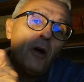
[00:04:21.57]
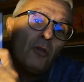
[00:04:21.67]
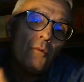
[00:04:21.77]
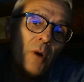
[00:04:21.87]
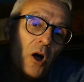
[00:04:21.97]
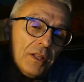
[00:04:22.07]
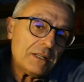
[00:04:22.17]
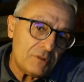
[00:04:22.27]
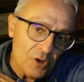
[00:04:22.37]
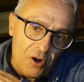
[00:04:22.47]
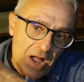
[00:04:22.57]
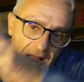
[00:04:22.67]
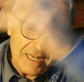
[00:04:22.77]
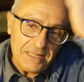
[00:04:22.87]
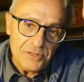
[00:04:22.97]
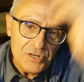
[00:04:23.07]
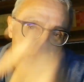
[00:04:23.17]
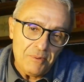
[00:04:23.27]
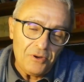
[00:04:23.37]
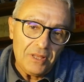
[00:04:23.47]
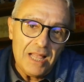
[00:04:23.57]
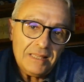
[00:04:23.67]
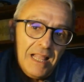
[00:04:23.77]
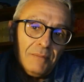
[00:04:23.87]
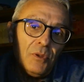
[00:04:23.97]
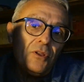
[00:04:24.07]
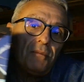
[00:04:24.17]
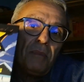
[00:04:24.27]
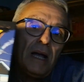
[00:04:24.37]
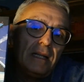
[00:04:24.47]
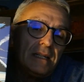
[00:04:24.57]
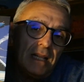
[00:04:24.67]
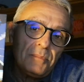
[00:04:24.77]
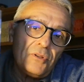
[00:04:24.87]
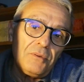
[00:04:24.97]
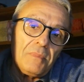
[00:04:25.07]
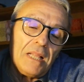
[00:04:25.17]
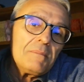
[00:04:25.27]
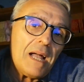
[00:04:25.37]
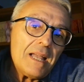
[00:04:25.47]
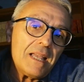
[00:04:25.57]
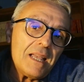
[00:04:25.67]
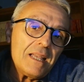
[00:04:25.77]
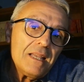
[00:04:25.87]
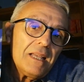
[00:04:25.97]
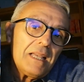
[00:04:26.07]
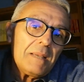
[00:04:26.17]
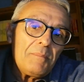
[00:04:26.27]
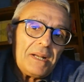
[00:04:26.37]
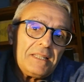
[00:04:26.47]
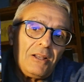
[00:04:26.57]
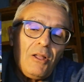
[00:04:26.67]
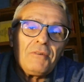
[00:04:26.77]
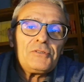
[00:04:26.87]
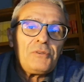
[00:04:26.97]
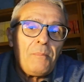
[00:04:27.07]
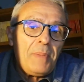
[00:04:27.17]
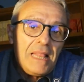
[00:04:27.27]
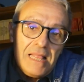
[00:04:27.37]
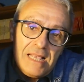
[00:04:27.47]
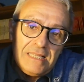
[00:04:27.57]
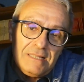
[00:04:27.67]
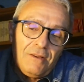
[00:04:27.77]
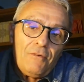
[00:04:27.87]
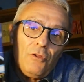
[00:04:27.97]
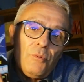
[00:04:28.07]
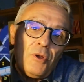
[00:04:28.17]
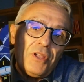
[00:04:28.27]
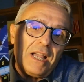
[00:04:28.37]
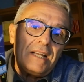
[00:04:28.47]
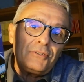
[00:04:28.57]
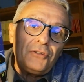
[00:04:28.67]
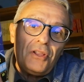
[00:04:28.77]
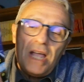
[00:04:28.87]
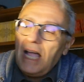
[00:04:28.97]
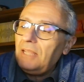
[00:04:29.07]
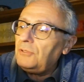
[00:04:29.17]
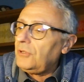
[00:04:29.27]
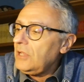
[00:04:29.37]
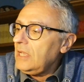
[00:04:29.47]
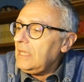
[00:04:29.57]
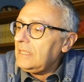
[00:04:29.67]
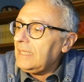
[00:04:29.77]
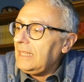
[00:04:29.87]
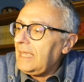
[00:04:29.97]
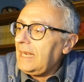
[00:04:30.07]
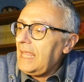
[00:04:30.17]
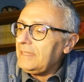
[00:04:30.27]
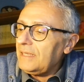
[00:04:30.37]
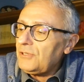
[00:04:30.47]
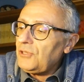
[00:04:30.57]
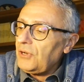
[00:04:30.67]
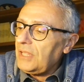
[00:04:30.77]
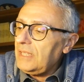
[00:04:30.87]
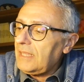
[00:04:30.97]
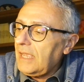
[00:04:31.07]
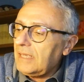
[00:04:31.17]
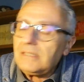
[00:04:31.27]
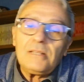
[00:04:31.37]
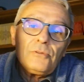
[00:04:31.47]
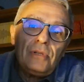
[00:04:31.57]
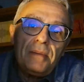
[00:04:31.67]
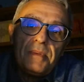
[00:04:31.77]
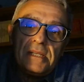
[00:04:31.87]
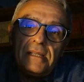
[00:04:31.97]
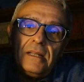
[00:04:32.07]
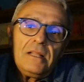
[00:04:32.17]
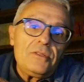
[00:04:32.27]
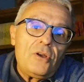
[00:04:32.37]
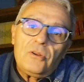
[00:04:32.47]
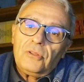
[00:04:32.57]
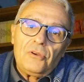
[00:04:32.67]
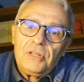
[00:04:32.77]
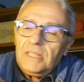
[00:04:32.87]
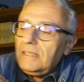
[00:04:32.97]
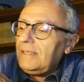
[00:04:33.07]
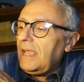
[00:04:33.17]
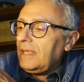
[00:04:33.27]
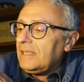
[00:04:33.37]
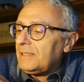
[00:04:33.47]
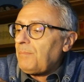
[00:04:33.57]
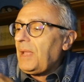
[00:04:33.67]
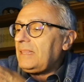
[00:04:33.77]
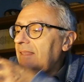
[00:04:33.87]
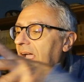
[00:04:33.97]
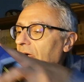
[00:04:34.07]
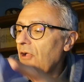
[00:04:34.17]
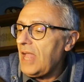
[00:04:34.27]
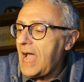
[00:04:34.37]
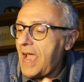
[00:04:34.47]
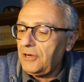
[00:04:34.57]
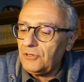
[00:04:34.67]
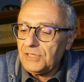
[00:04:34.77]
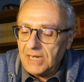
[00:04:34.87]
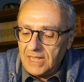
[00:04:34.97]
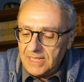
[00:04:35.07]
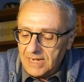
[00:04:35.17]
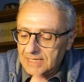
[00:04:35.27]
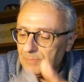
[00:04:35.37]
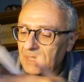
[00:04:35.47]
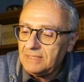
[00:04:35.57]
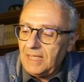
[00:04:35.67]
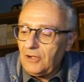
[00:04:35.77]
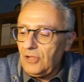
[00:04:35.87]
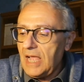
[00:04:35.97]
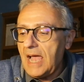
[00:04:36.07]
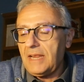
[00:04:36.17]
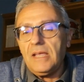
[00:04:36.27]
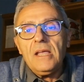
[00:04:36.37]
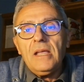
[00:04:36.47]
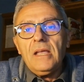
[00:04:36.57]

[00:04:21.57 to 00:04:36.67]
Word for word: volumone, ho anche diciamo l'albo normale, gli albi normali, ma eh, in particolare questo bellissimo volumone cartonato delle grandi storie di Tex sulle piste del nord, con i disegni spettacolari, oserei dire spettacolari,